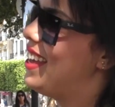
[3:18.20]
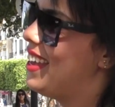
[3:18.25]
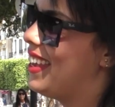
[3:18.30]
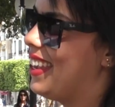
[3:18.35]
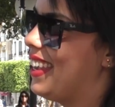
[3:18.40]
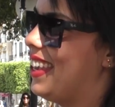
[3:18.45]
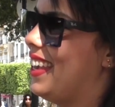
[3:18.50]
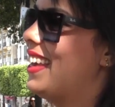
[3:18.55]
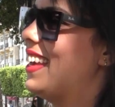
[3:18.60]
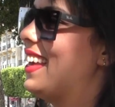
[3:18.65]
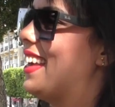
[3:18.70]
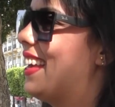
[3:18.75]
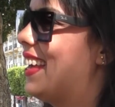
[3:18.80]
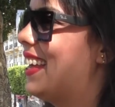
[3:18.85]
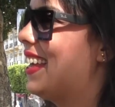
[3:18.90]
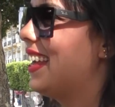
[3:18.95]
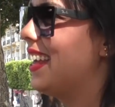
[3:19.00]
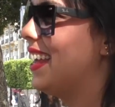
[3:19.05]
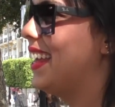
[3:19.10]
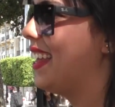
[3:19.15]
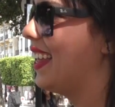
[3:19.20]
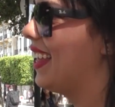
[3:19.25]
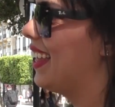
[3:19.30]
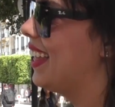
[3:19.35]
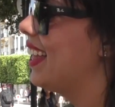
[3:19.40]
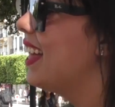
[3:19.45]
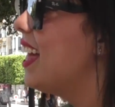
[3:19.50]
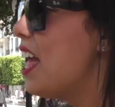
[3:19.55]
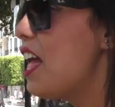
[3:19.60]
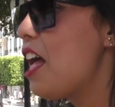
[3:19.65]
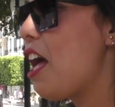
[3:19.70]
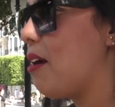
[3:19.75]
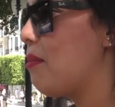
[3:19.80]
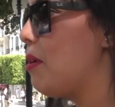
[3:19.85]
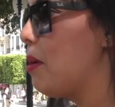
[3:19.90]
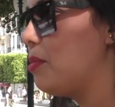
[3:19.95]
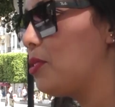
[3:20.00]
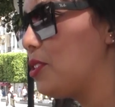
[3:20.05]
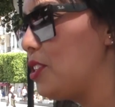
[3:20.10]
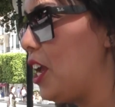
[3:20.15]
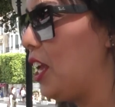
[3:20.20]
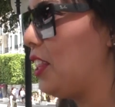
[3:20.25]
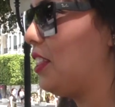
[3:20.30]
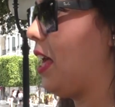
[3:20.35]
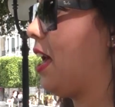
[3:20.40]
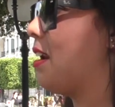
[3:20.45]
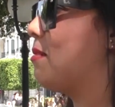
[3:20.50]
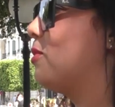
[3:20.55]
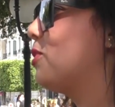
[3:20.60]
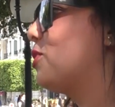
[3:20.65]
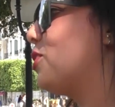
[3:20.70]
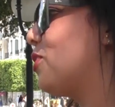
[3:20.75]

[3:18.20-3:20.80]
اي اما باش نحترمه